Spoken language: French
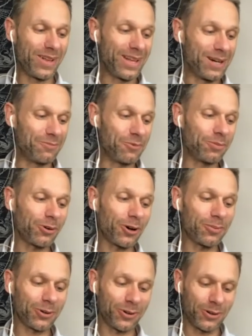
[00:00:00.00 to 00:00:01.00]
mon,
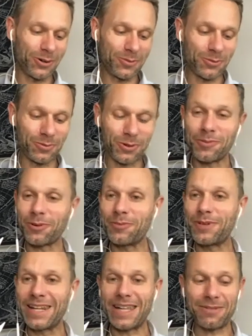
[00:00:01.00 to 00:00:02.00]
propre, mon propre
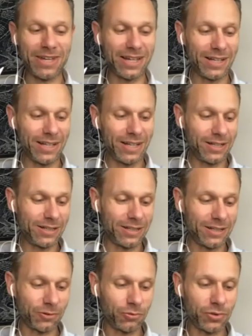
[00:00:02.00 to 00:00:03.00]
planning, mais
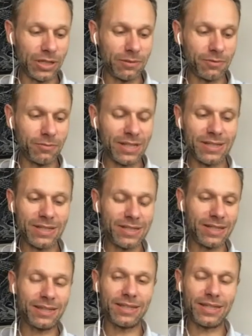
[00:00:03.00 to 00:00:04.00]
en tout cas, merci de
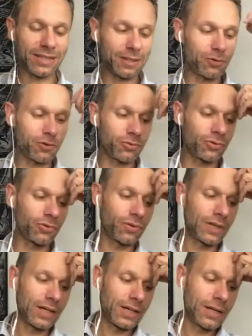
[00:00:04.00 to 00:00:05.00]
cette description.
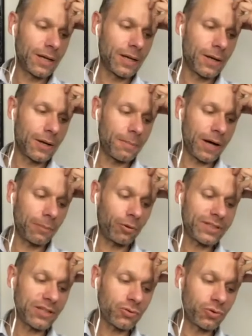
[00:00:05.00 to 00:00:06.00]
Euh, par rapport à
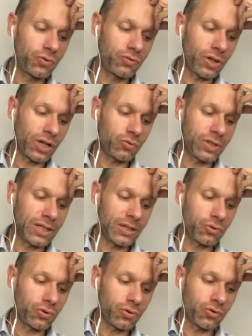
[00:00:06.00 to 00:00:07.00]
ça, est-ce que tu veux rajouter
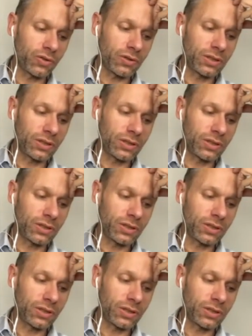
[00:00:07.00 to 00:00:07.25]
quelque chose